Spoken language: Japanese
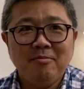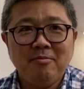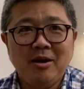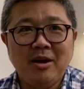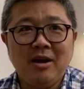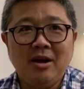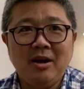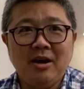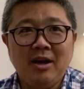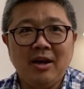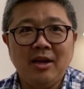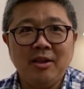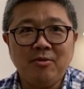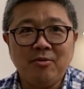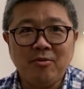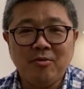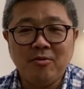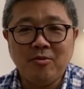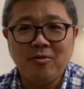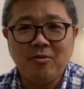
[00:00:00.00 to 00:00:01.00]
まああ
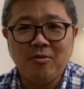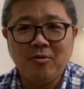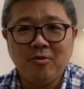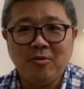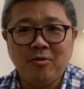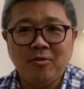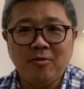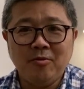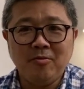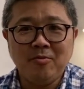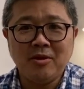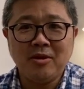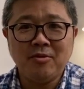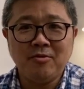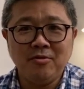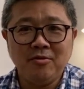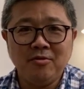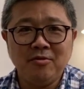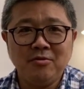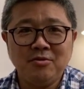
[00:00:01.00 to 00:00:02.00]
のまあ、
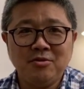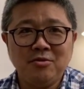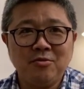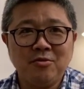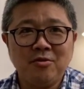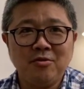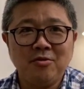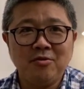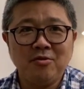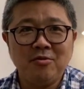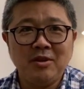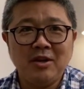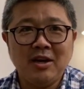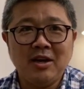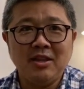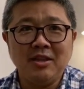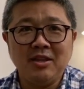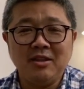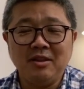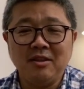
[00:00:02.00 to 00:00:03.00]
そういう状況の
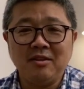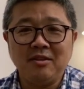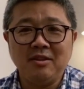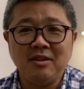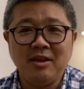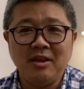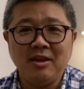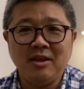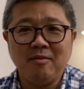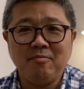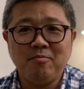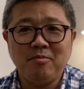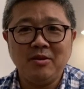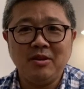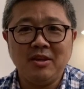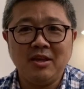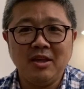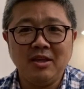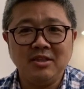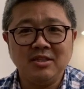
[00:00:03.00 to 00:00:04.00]
中でですねやっ
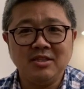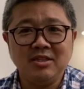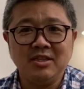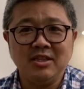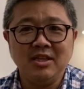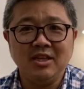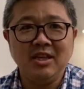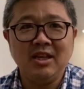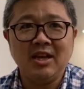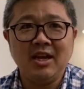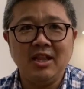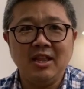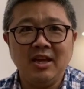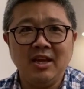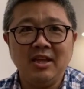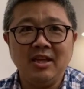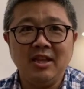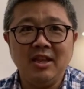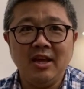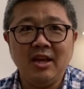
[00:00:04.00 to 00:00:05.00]
ぱり現地に行か
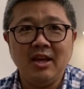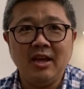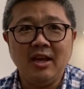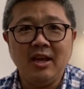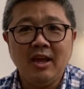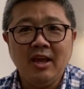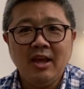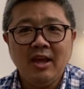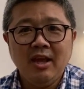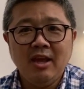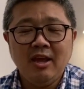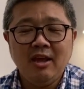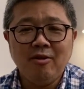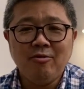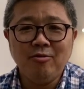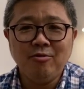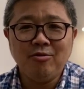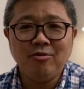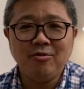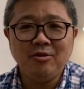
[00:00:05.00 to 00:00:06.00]
ないで、えー、
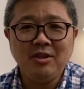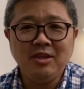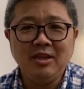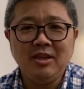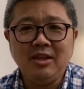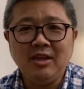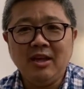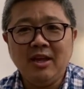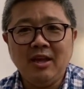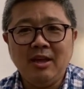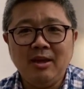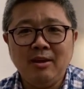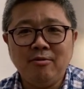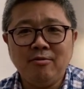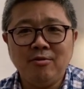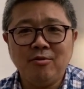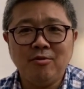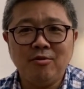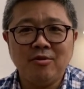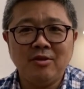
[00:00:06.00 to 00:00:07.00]
本当に、えー、
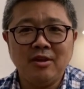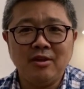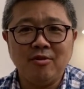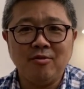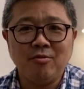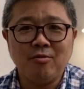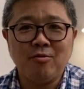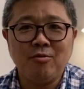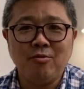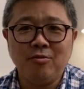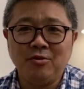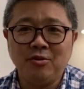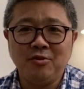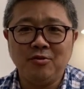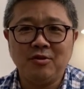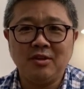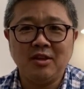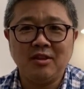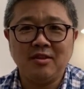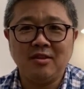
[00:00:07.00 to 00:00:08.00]
不動産の購
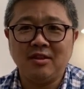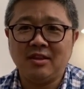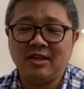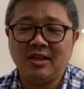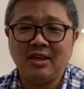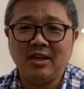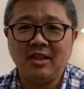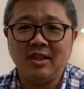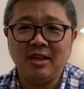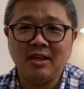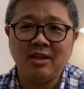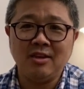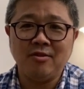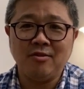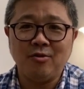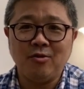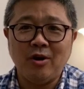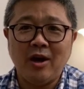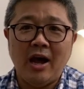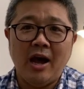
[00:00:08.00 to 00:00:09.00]
入手続きができ
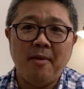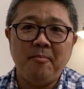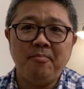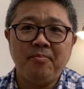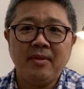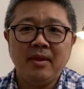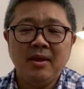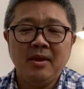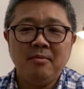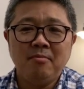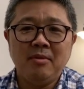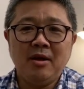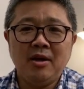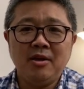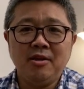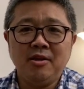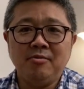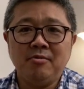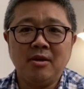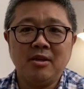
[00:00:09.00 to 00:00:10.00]
るのか、まあ、
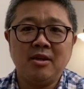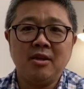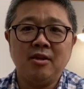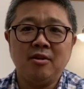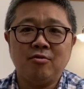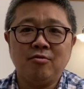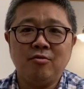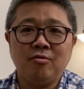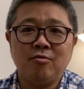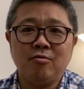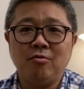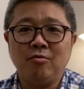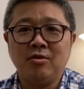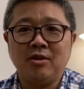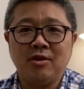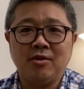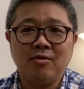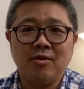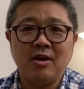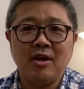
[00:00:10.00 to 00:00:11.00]
あるいは銀行口
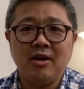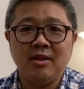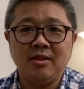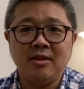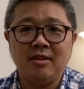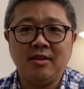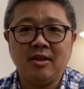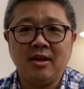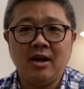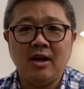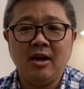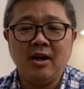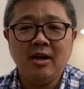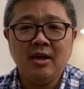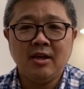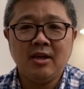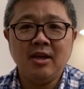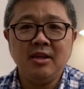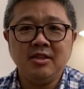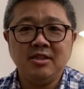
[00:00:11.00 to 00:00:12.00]
座の開設が
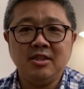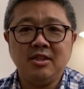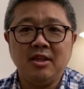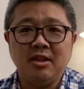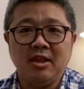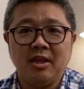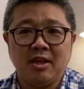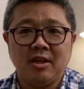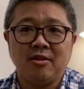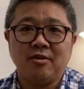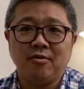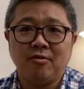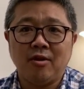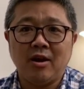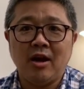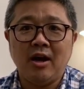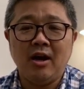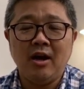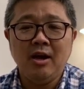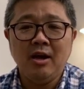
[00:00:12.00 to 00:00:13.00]
現地でできるの
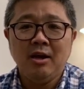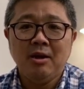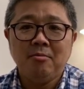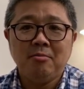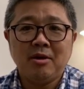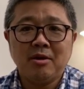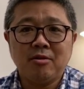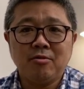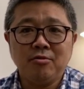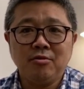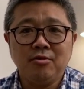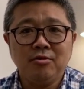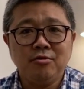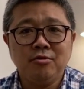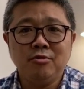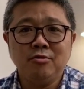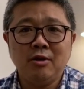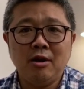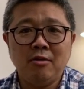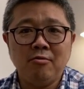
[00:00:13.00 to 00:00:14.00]
か、まあ、そうい
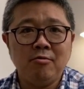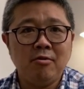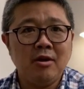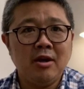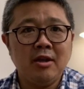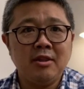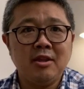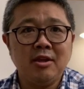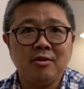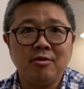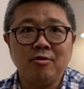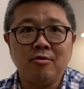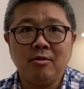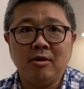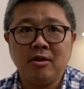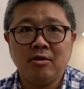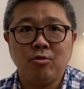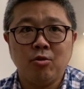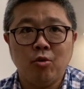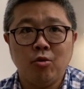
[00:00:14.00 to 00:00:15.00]
う不安が出るの
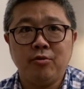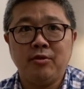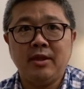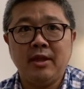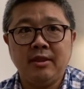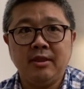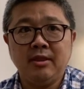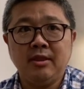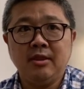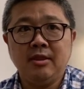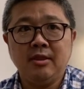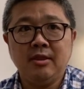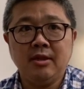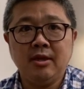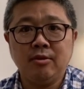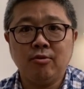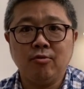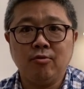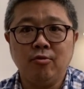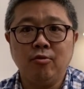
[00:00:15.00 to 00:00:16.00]
は当然
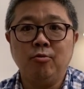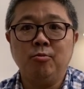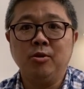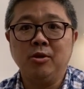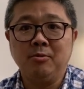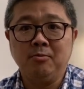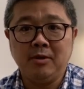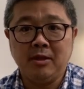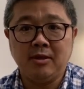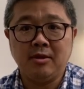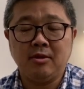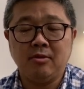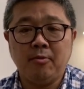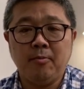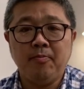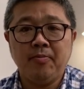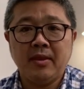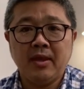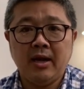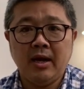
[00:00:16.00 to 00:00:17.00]
だと思いますと。
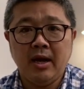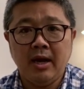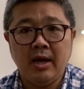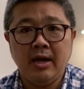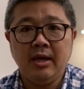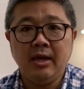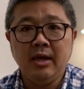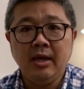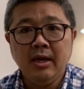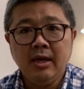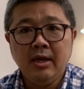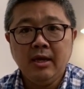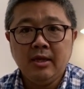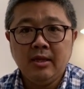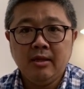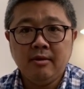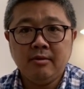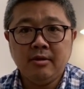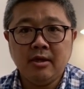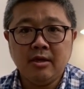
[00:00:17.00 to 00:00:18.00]
はい。
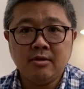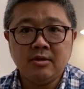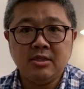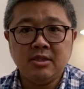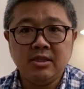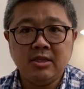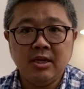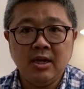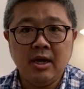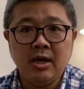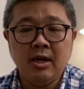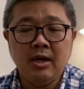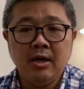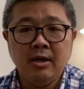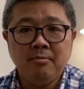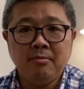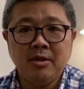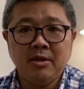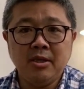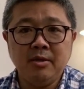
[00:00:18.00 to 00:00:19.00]
で、私が、
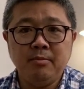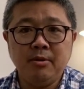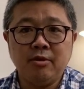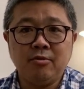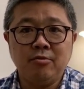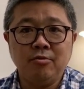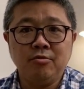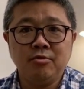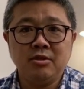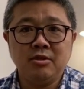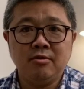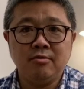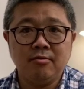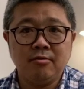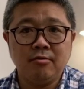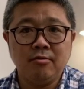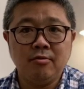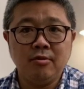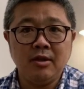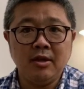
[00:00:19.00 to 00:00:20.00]
まあ、日々この仕
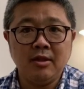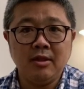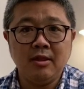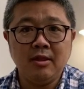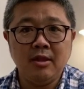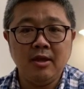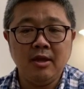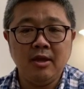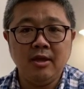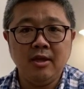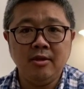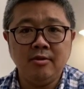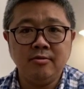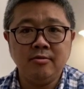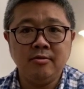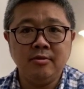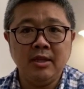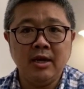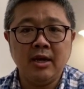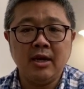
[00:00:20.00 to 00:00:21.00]
事をやってい
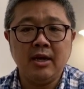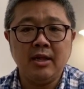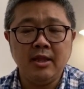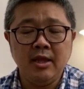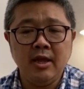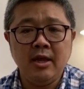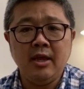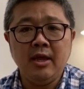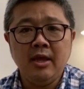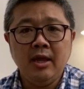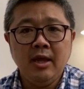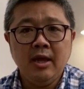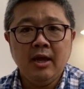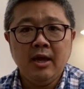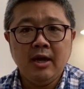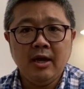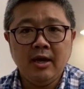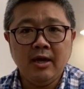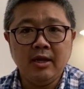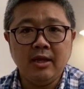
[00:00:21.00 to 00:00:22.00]
る中で、
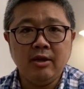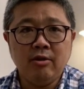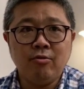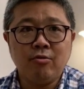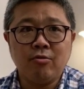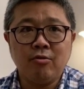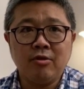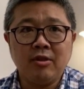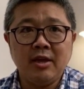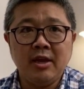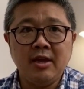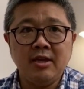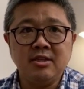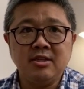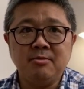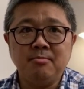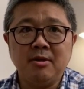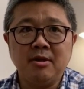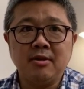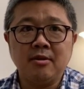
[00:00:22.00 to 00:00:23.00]
はい、お答え
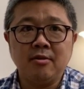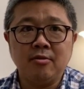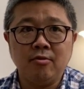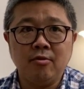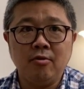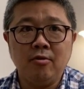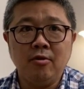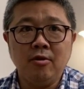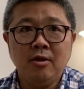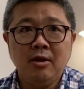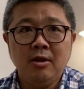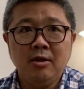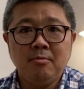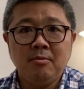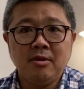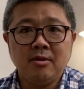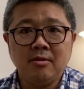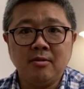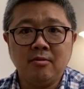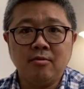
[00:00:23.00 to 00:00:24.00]
しますと、
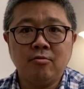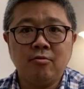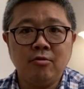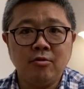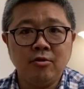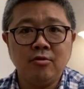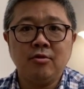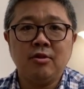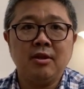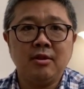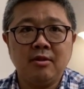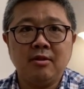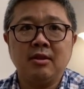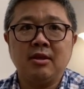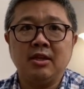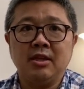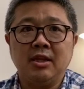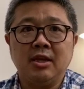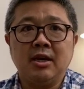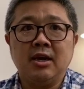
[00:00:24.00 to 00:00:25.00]
まず購入手
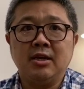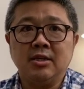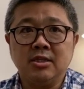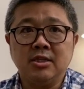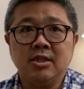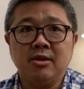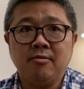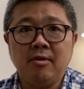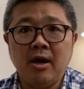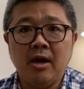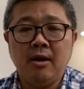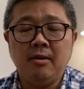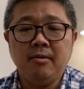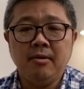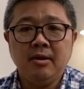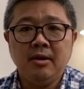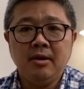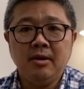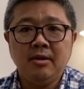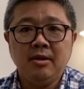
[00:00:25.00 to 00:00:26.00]
続きに関して
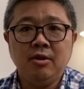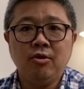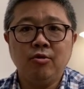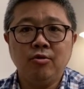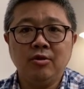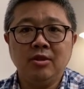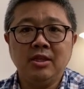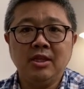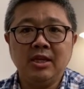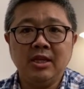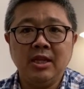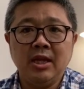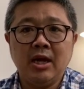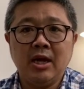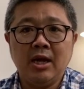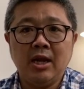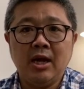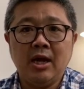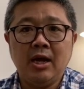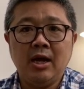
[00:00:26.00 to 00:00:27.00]
は、日本にい
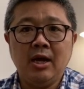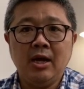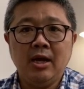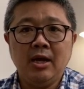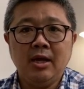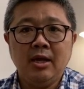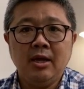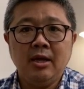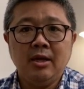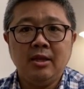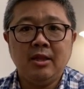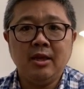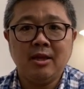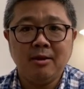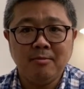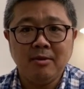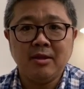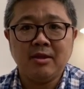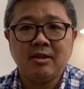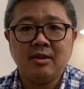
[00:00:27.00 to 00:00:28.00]
ながらで
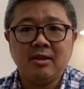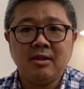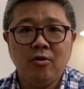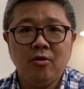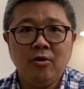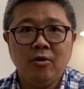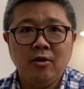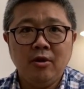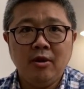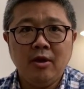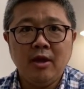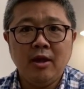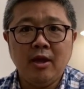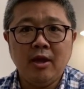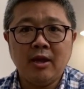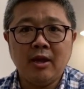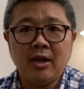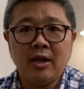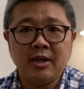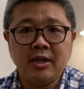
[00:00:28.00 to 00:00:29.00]
きます。
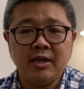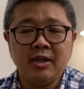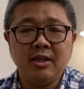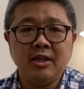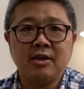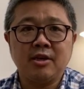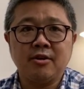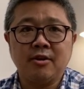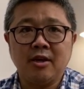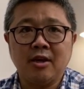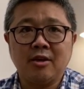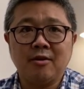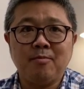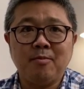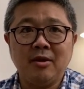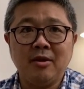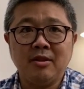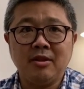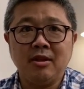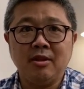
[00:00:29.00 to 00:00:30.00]
えー、限りなく
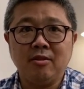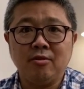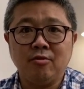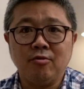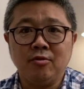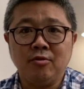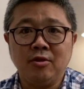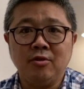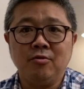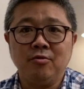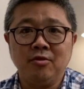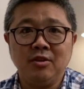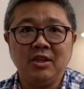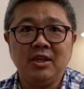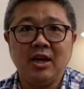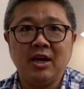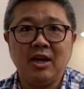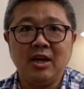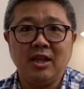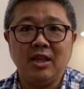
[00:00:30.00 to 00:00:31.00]
100%日本
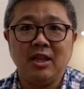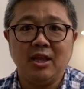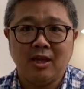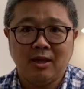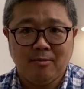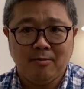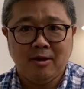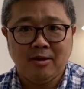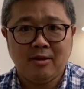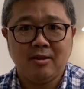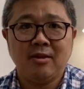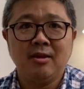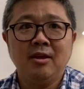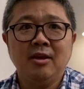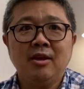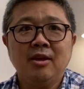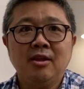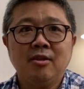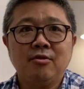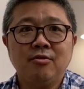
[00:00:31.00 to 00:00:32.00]
にいながらできます
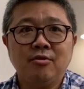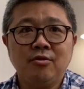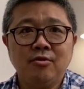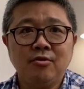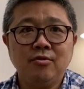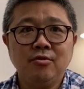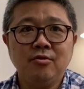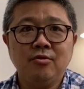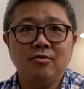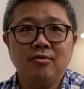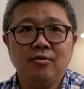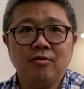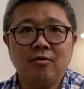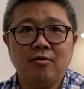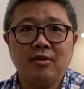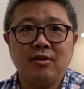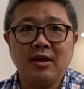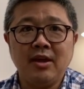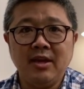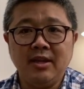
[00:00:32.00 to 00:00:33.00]
という
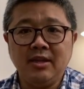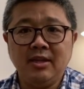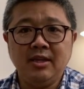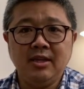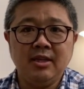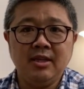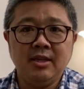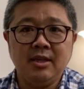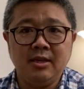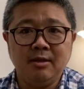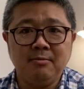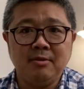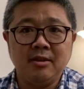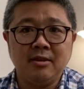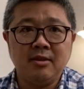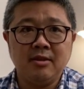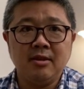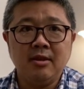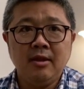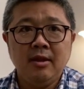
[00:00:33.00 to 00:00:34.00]
答えになり
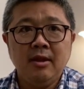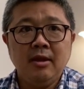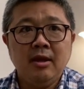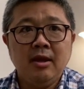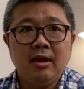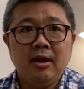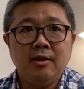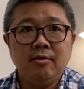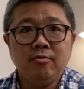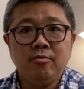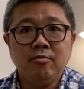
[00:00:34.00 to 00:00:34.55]
ます。あ